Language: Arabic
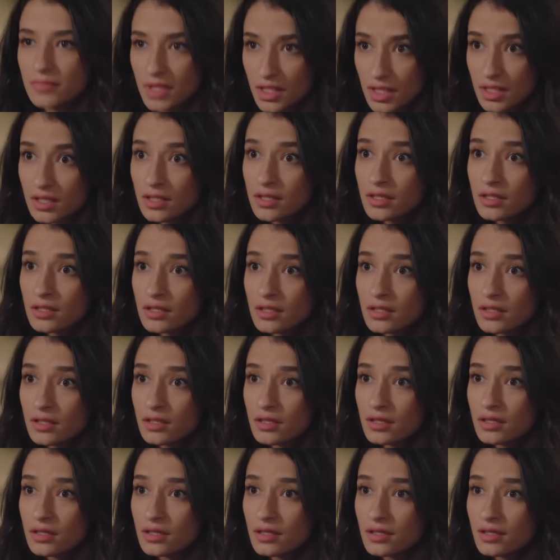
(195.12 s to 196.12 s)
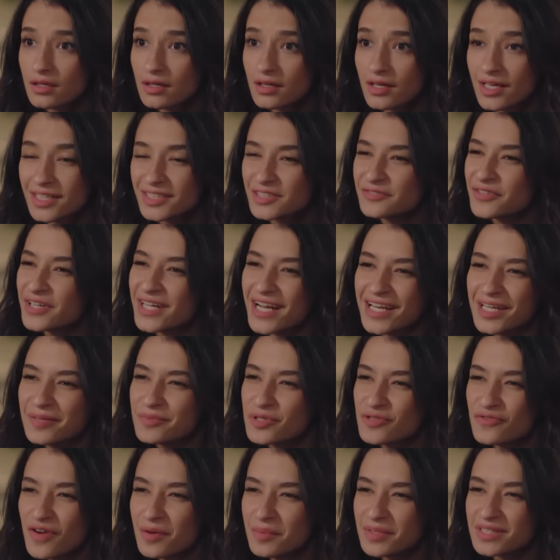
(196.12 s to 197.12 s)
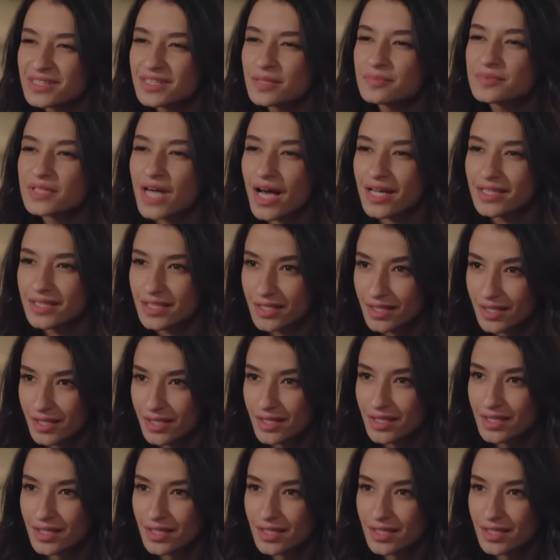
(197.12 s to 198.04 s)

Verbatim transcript: مني انت فاكراني مش فاهمه انت سبتي علي ليه